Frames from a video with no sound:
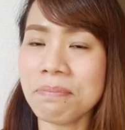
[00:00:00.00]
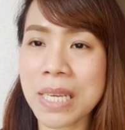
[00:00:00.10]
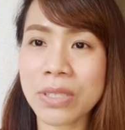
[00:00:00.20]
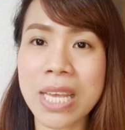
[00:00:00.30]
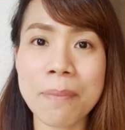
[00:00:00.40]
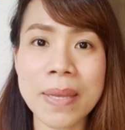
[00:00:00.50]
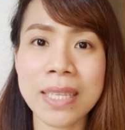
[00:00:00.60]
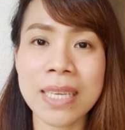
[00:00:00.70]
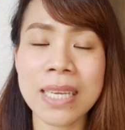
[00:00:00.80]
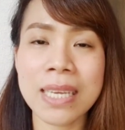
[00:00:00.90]
Pero sabi
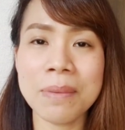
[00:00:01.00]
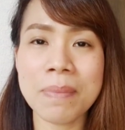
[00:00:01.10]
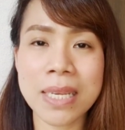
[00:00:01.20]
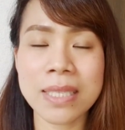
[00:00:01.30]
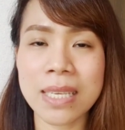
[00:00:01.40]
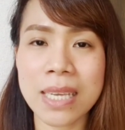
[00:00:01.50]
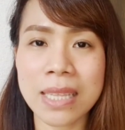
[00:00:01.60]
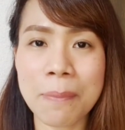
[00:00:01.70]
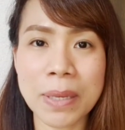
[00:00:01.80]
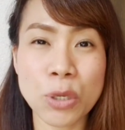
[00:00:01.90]
ni Besky,
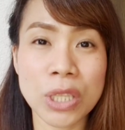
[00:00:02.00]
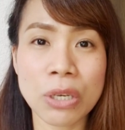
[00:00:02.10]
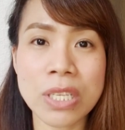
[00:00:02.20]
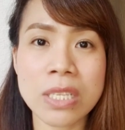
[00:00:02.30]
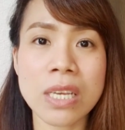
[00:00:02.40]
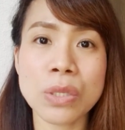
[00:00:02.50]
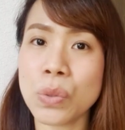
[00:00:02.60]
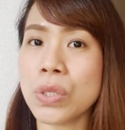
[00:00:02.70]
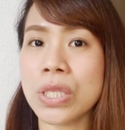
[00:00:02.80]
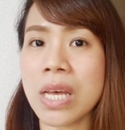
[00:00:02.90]
napanood daw niya sa
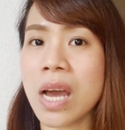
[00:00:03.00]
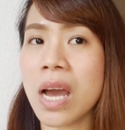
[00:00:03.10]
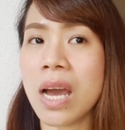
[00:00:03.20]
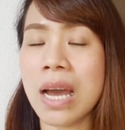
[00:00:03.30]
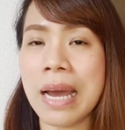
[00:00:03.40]
news na